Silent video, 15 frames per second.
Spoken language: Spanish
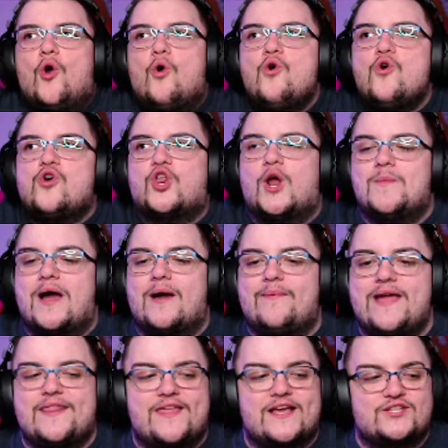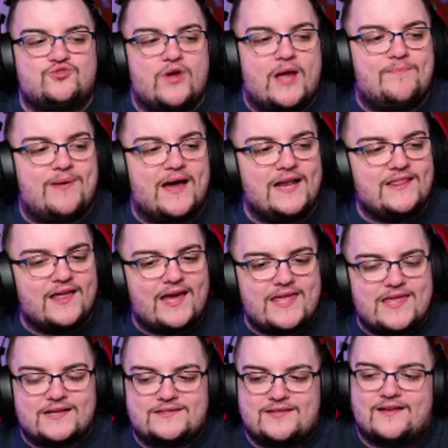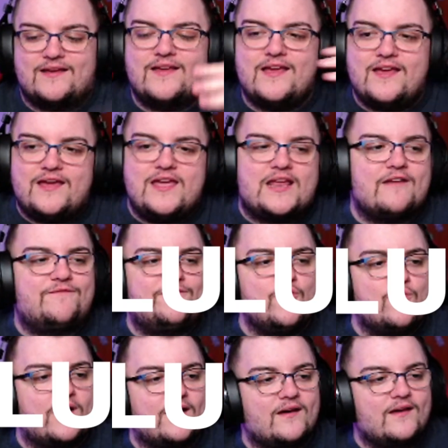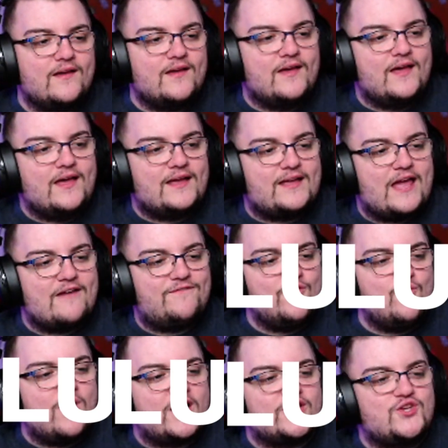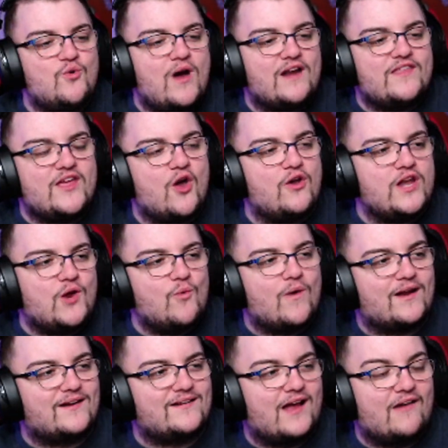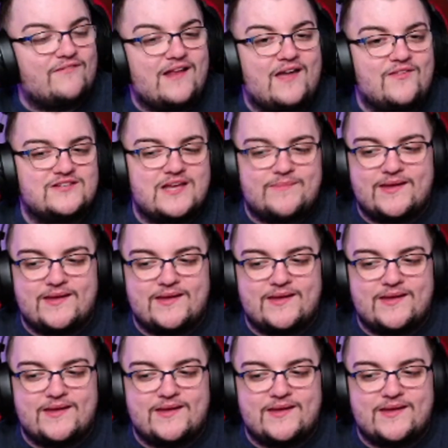un croma verde a su espalda y ya está. Y que fluja. Que fluja, you are the only one. Al final la sé se me